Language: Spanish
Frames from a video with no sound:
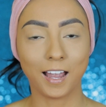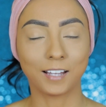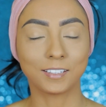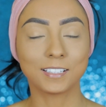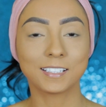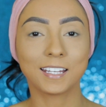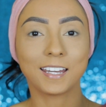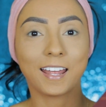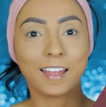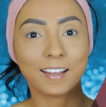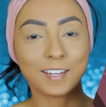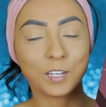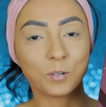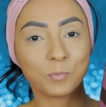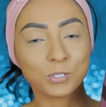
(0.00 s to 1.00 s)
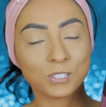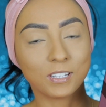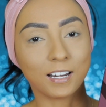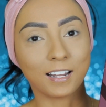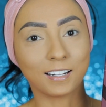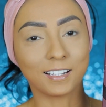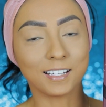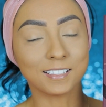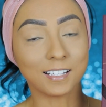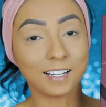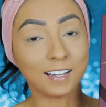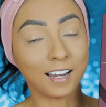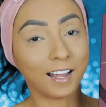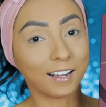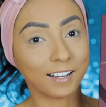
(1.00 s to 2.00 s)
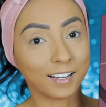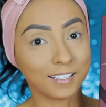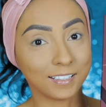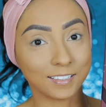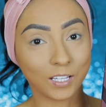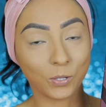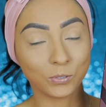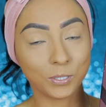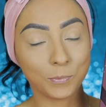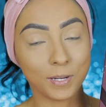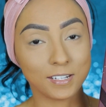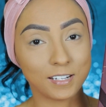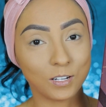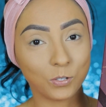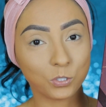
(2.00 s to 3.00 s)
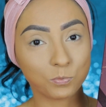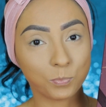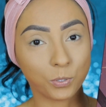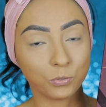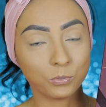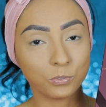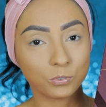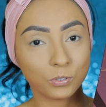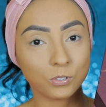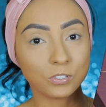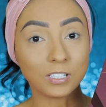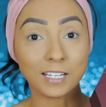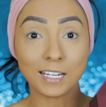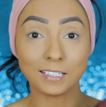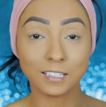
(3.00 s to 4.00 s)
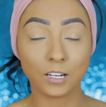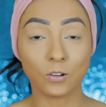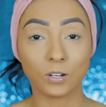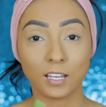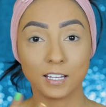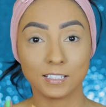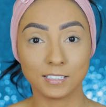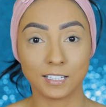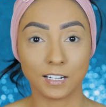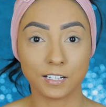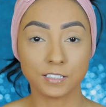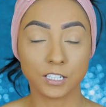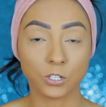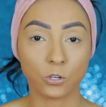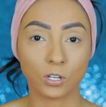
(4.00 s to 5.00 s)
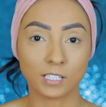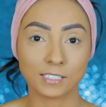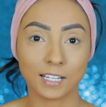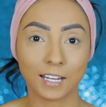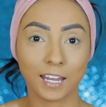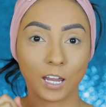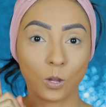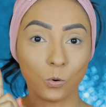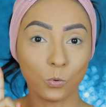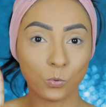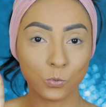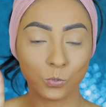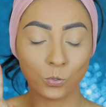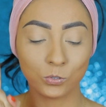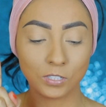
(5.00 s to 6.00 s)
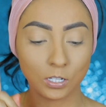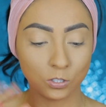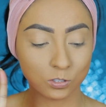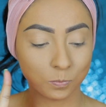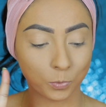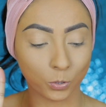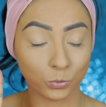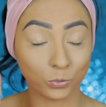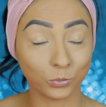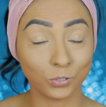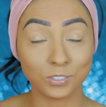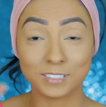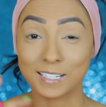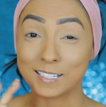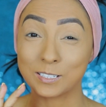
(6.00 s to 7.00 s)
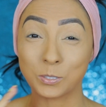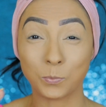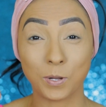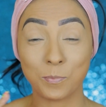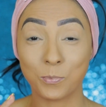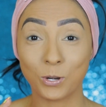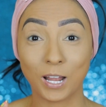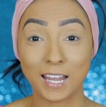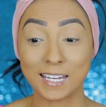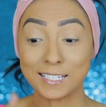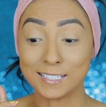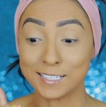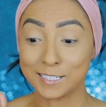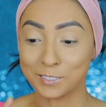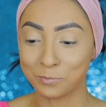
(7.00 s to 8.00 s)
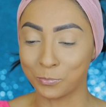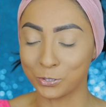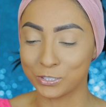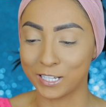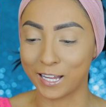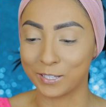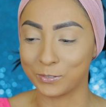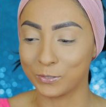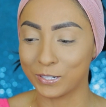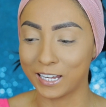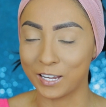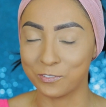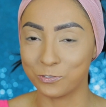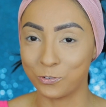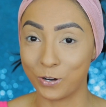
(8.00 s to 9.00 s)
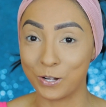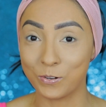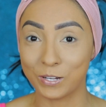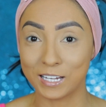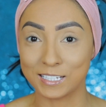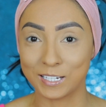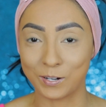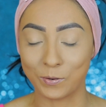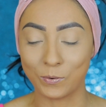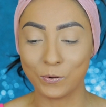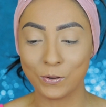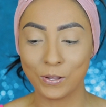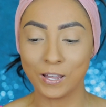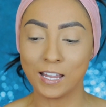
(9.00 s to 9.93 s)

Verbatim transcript: Antes que nada quiero mostrarles la cajita donde vienen los productos y tengo que decirles que yo ya saqué uno de los productos, ya estuve por ahí chismoseando qué fue lo que llegó